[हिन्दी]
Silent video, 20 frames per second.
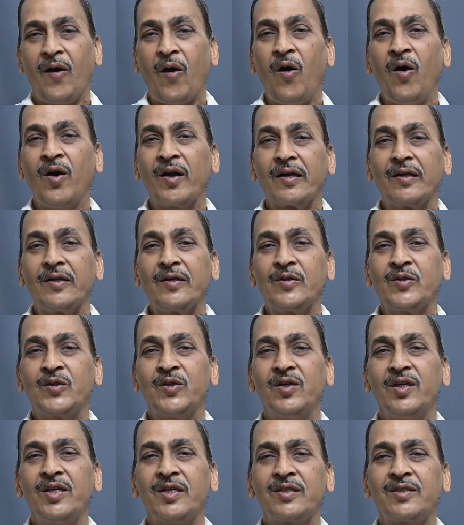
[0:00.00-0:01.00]
और
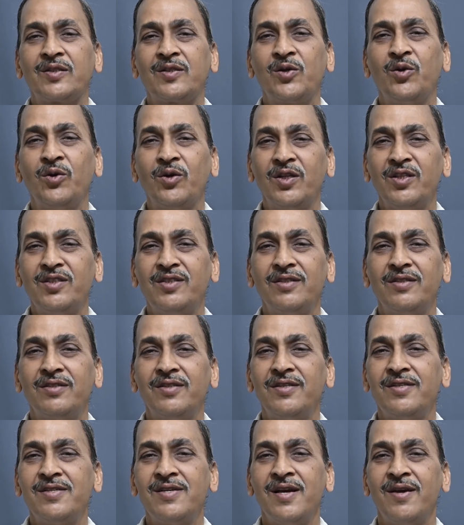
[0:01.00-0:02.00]
जो एक छोटी सी
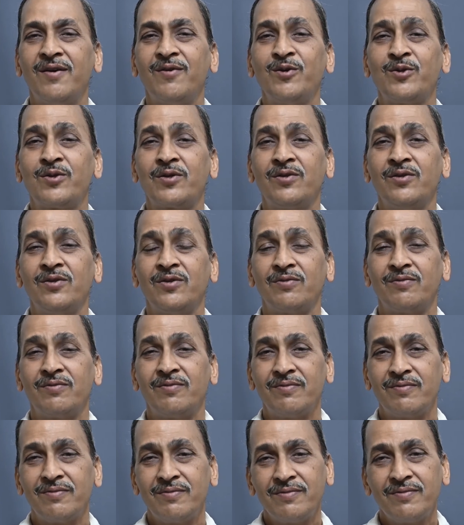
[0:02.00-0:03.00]
चीज़ है उसको
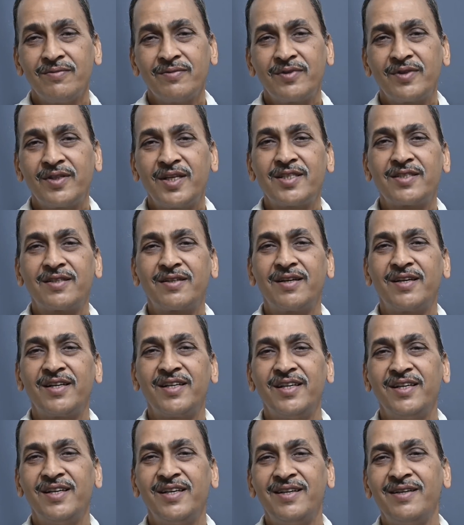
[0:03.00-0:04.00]

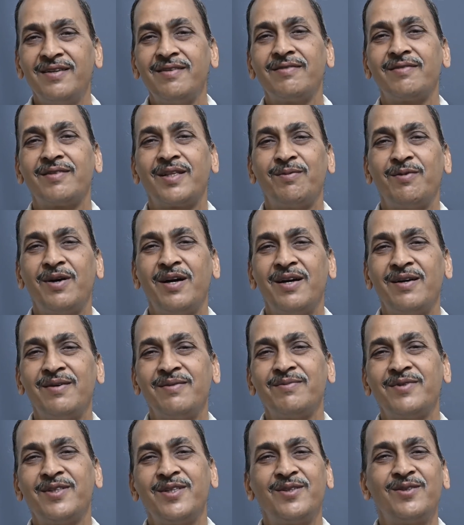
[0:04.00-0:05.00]
तस्करी
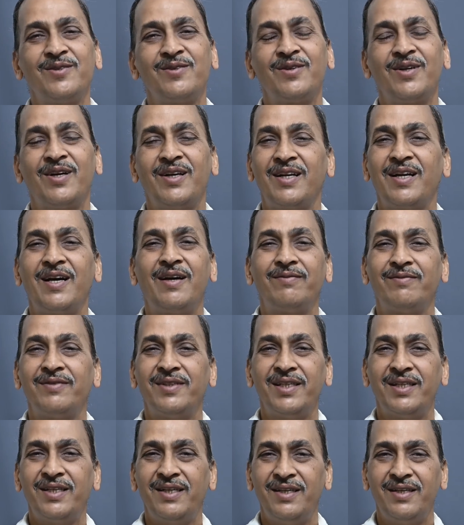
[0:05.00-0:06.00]
तमाम चीज़ों का नाम
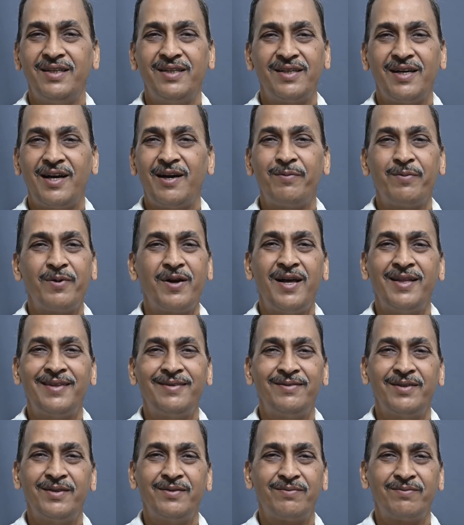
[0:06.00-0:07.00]
देके अपराध
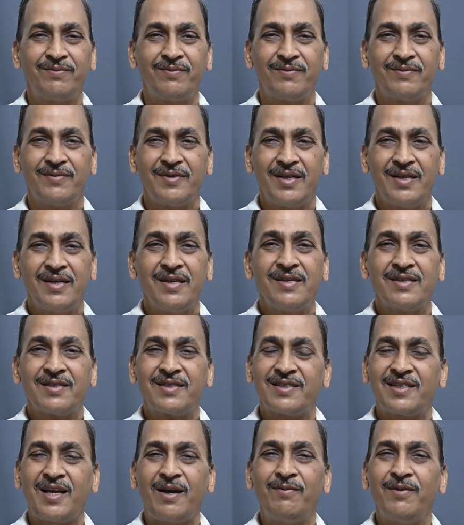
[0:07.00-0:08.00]
में
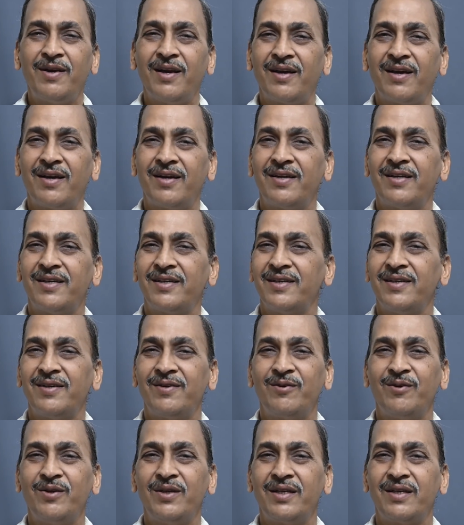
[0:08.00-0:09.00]
शामिल करने की
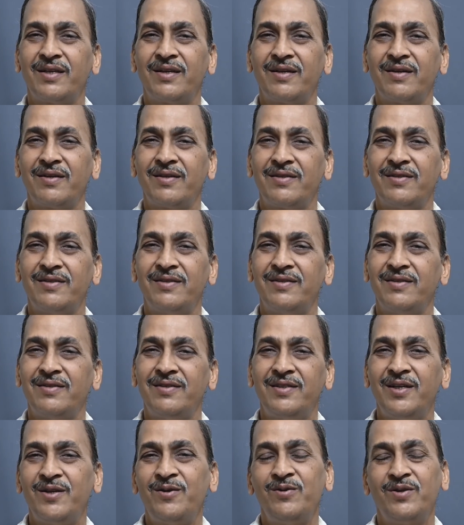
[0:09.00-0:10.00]
कोई
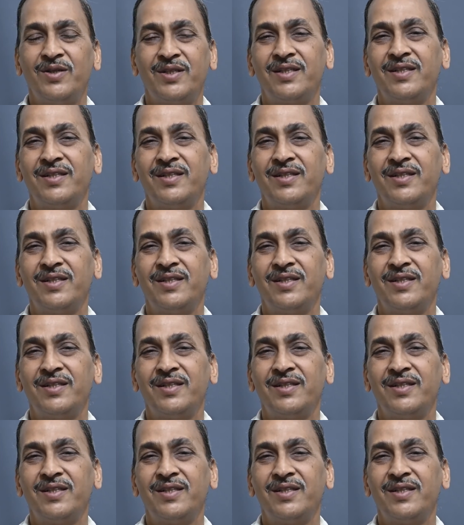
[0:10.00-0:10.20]
ज़रूरत